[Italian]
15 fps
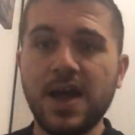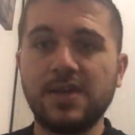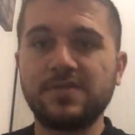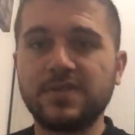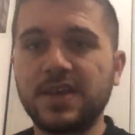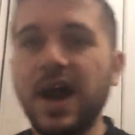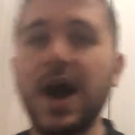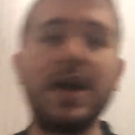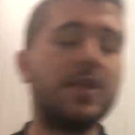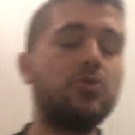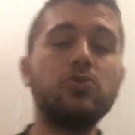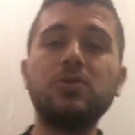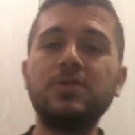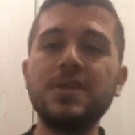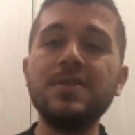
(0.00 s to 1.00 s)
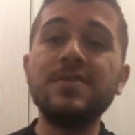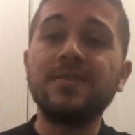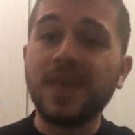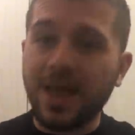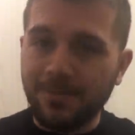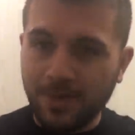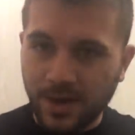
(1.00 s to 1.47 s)
a Sky. Tutti
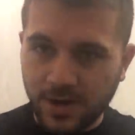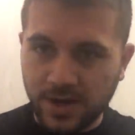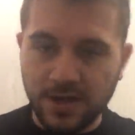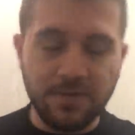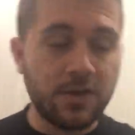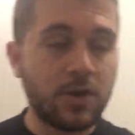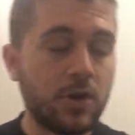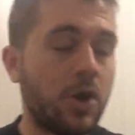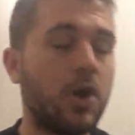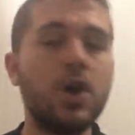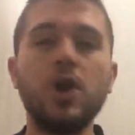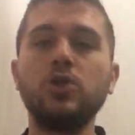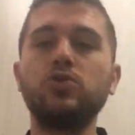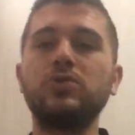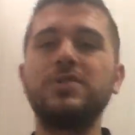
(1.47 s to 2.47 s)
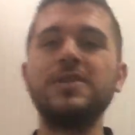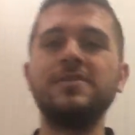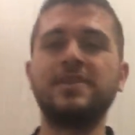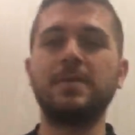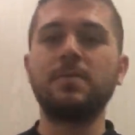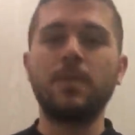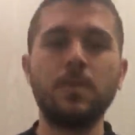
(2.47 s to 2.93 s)
insieme arrivano, no? Tutti
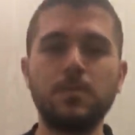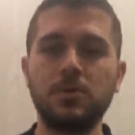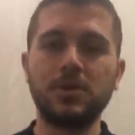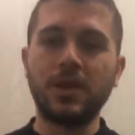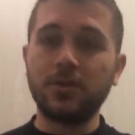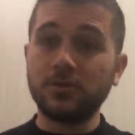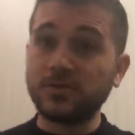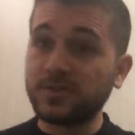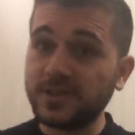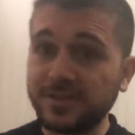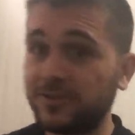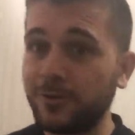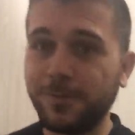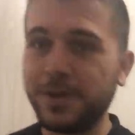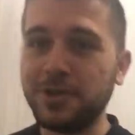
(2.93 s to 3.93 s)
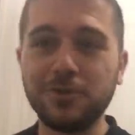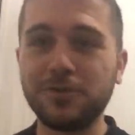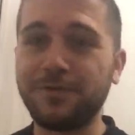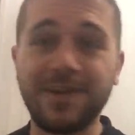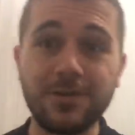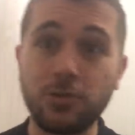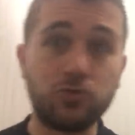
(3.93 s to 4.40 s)
insieme, proprio nello stesso
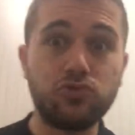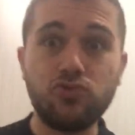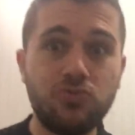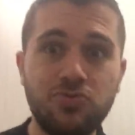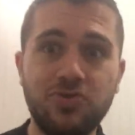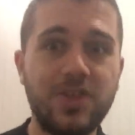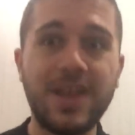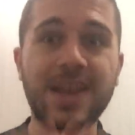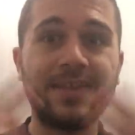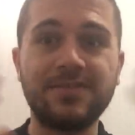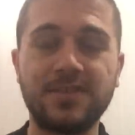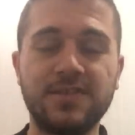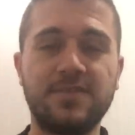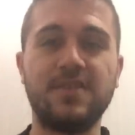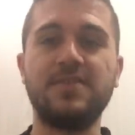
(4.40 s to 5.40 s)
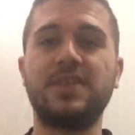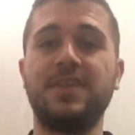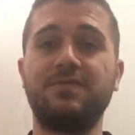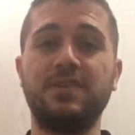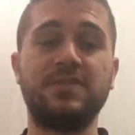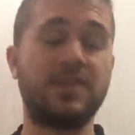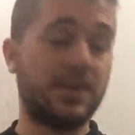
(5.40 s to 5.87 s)
periodo fanno tutte le stesse
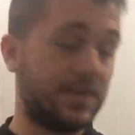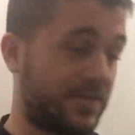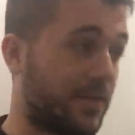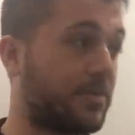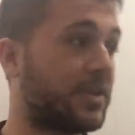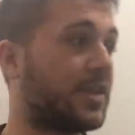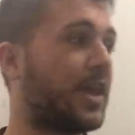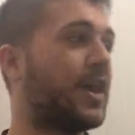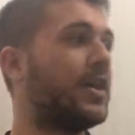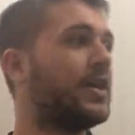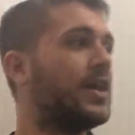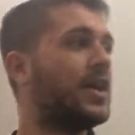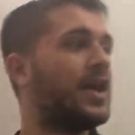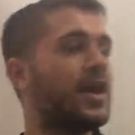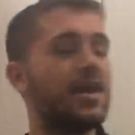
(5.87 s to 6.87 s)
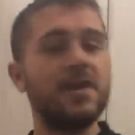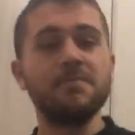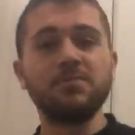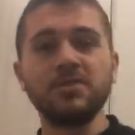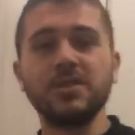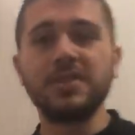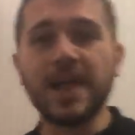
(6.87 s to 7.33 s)
interviste, chissà perché. E
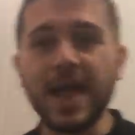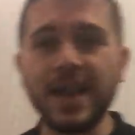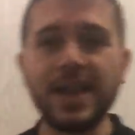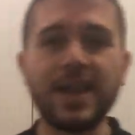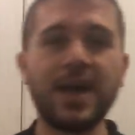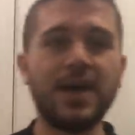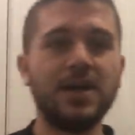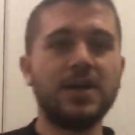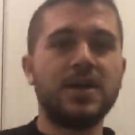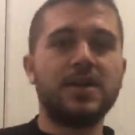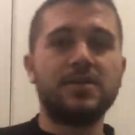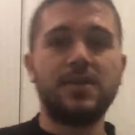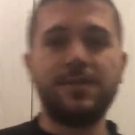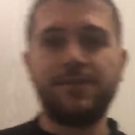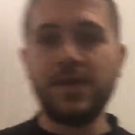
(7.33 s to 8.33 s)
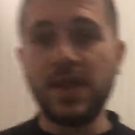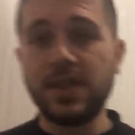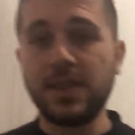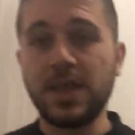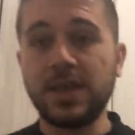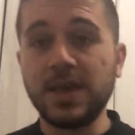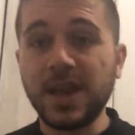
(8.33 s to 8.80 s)
Montella
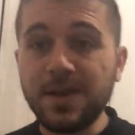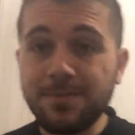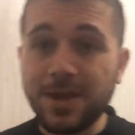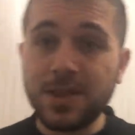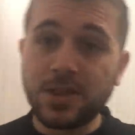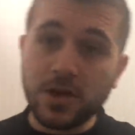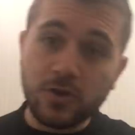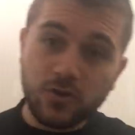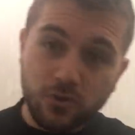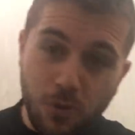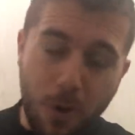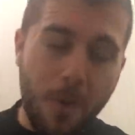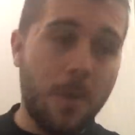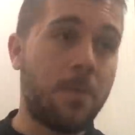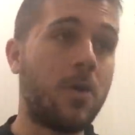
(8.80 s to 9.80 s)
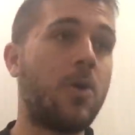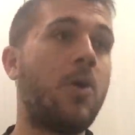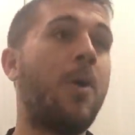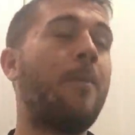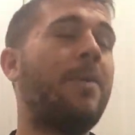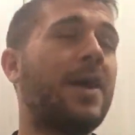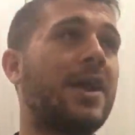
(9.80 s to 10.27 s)
difende chiaramente il suo
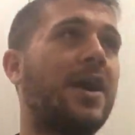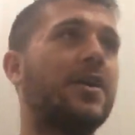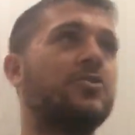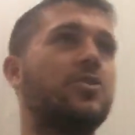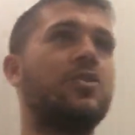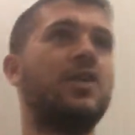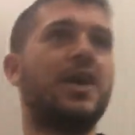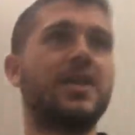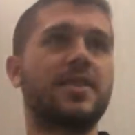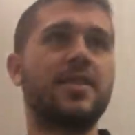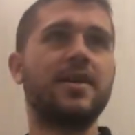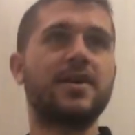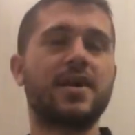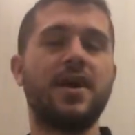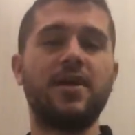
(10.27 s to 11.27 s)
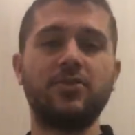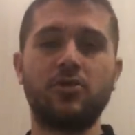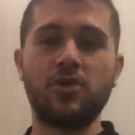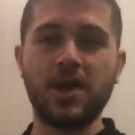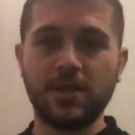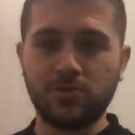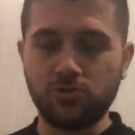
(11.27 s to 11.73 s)
operato
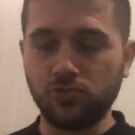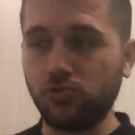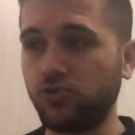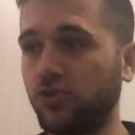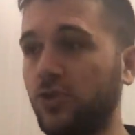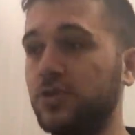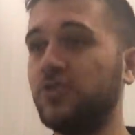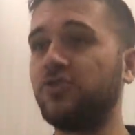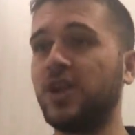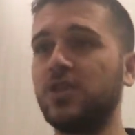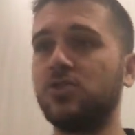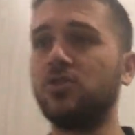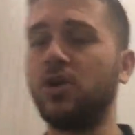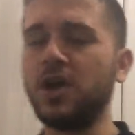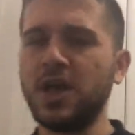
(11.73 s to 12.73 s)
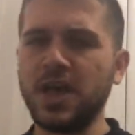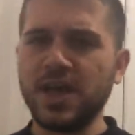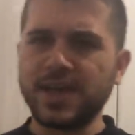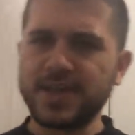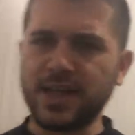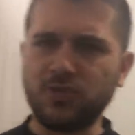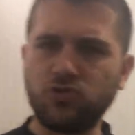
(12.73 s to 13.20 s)
attaccando Gattuso, dicendo
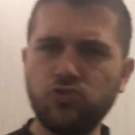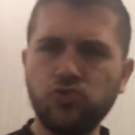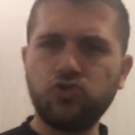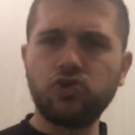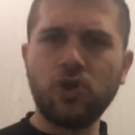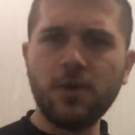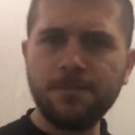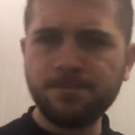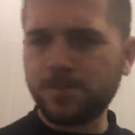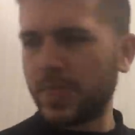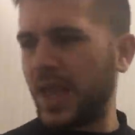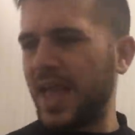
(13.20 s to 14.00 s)
Gattuso